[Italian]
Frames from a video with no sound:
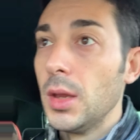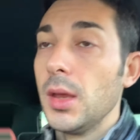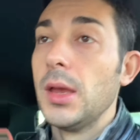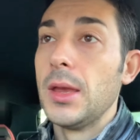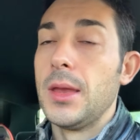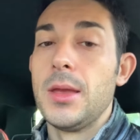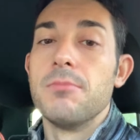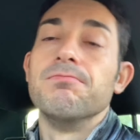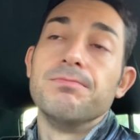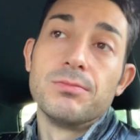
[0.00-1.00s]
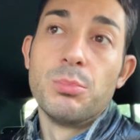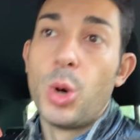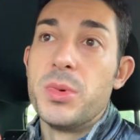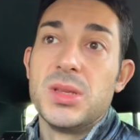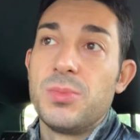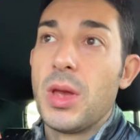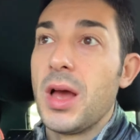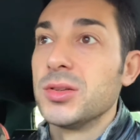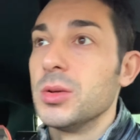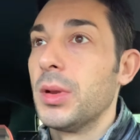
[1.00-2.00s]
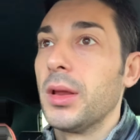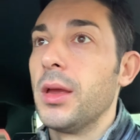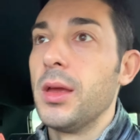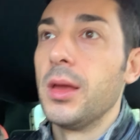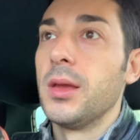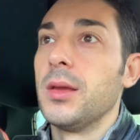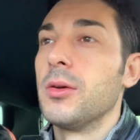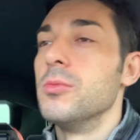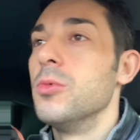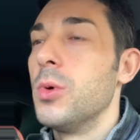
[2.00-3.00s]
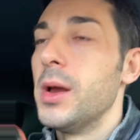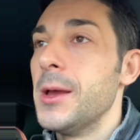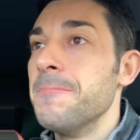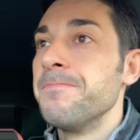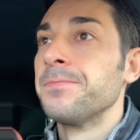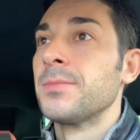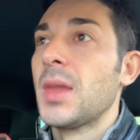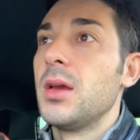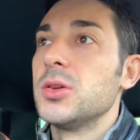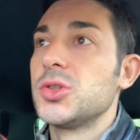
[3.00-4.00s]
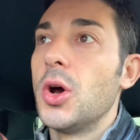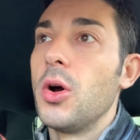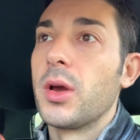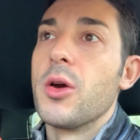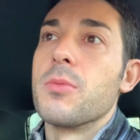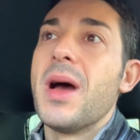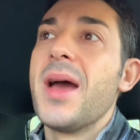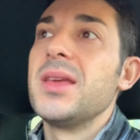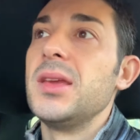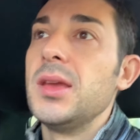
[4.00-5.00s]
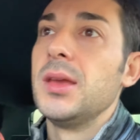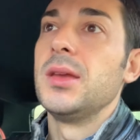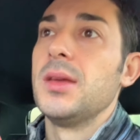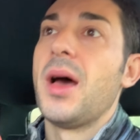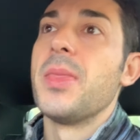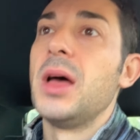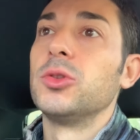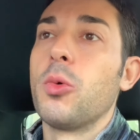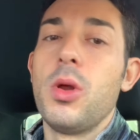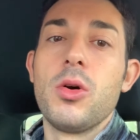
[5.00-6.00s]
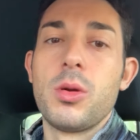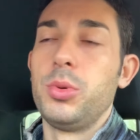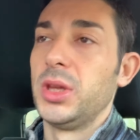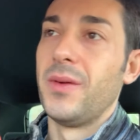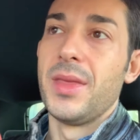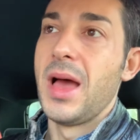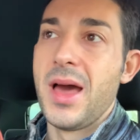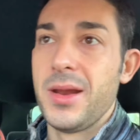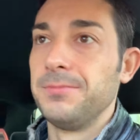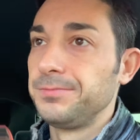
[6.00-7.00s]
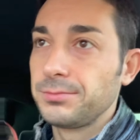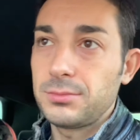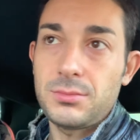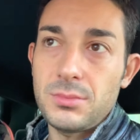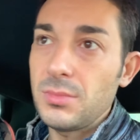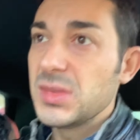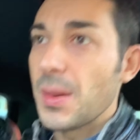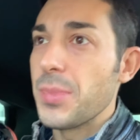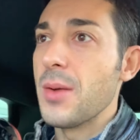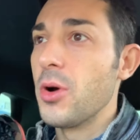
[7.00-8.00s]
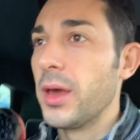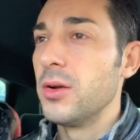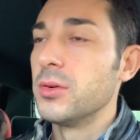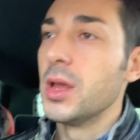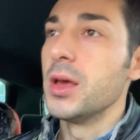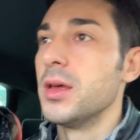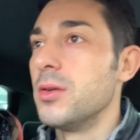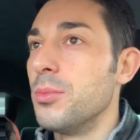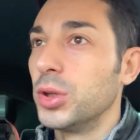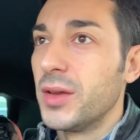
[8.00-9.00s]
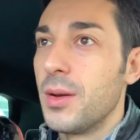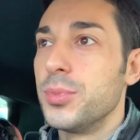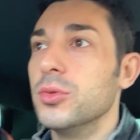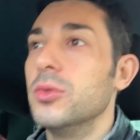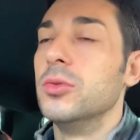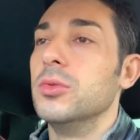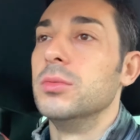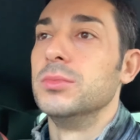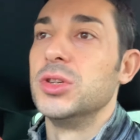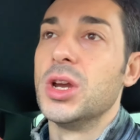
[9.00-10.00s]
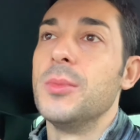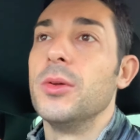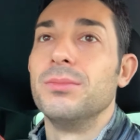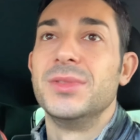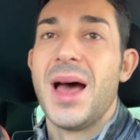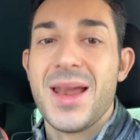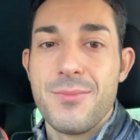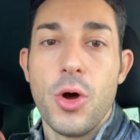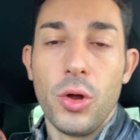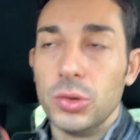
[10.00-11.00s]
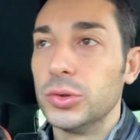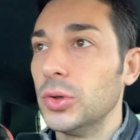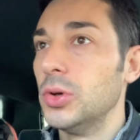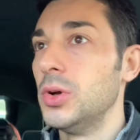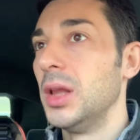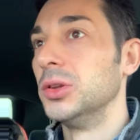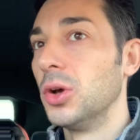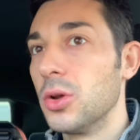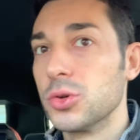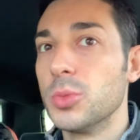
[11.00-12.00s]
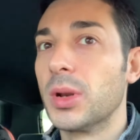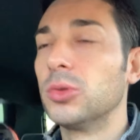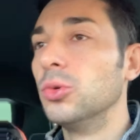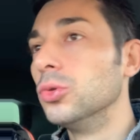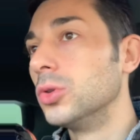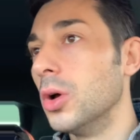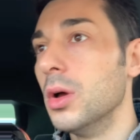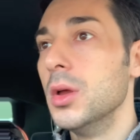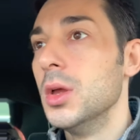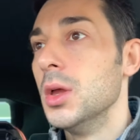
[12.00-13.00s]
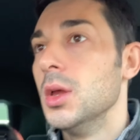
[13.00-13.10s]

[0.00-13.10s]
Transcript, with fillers: eh, un po' mi dispiace perché comunque so che ormai ha dato quello che poteva dare, sappiamo che non, non poteva più diciamo, dare molto al toro soprattutto